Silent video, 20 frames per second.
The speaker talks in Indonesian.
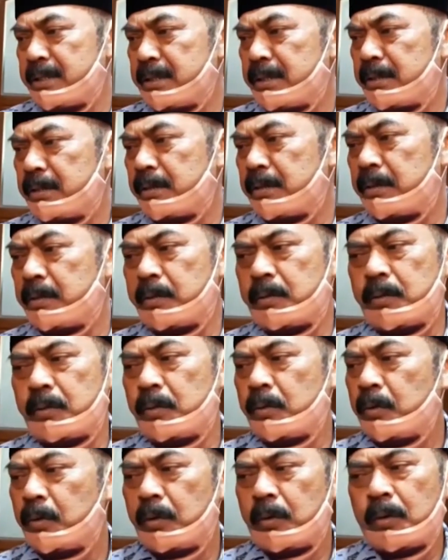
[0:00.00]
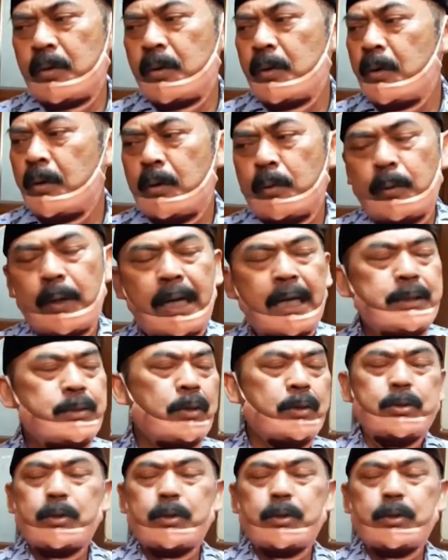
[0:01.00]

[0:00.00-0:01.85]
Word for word: jadi udah nggak ada apa-apa. Wes